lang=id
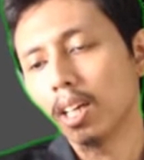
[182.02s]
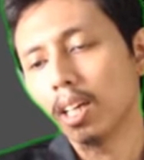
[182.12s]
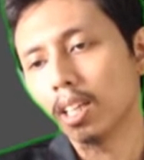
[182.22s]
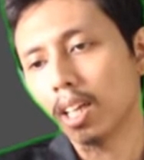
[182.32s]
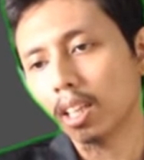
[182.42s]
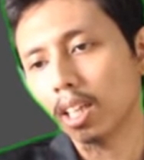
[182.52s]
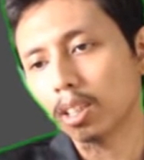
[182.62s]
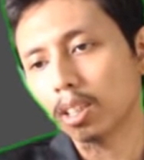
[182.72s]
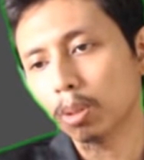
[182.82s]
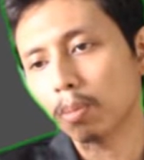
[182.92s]
inilah yang kita
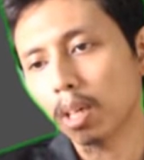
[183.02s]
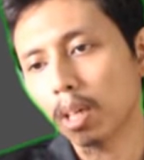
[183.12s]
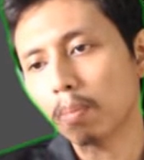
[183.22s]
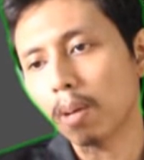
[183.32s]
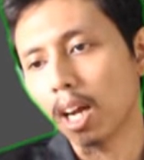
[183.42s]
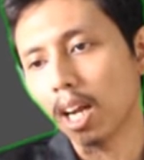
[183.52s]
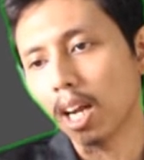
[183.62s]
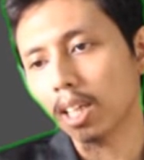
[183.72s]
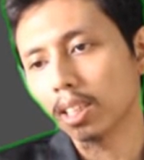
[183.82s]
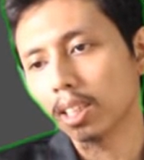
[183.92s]
sebut sebagai
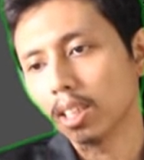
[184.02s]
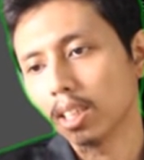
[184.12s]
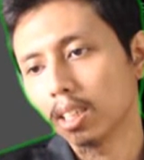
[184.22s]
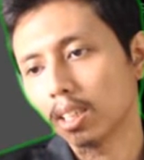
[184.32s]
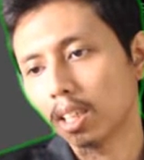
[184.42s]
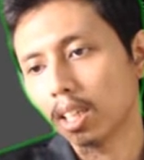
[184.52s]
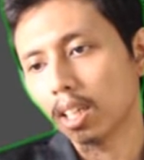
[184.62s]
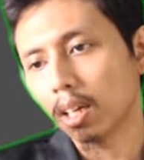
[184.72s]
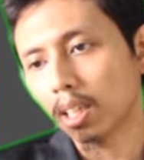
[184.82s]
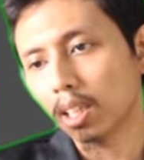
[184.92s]
paralaks ini
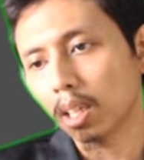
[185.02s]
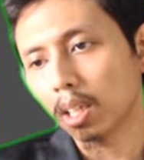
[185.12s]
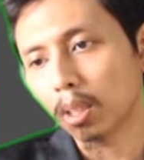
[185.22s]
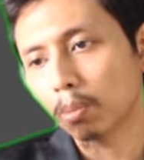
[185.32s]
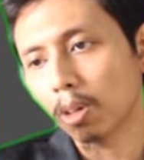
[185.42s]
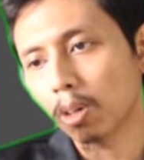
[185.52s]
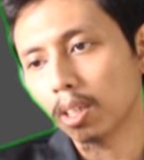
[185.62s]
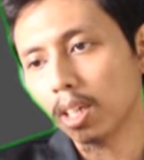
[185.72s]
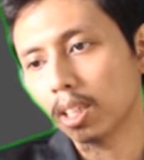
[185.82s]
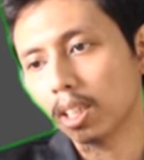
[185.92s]
adalah titik
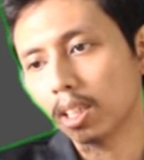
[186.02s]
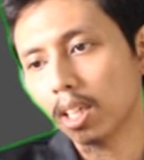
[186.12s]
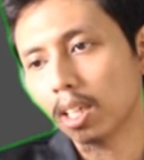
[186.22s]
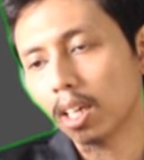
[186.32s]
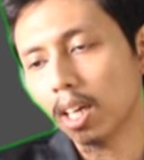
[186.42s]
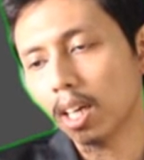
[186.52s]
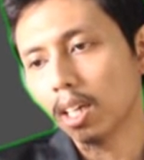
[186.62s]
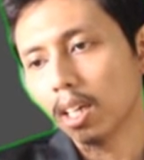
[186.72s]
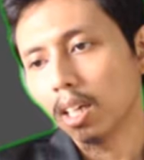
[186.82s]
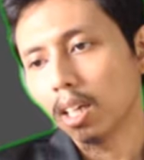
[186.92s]
pertemuannya dan ini adalah
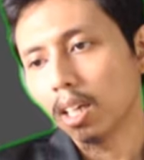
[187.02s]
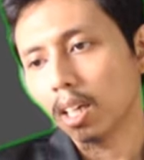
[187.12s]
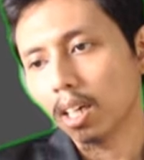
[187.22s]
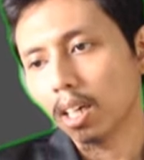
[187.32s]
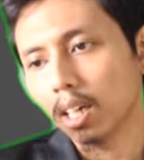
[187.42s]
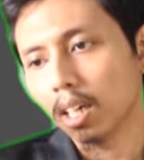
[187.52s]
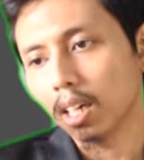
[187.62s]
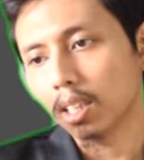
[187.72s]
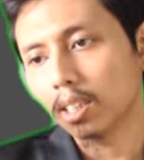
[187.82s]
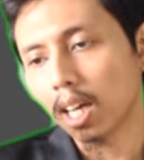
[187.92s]

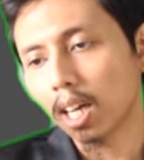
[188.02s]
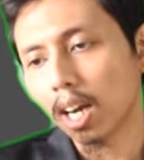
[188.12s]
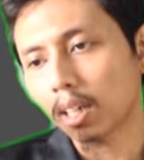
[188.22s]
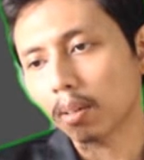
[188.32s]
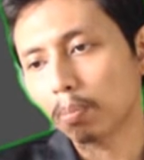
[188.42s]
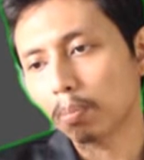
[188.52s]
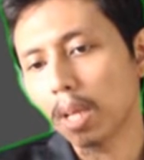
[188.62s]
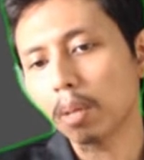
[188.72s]
uh, jarak dari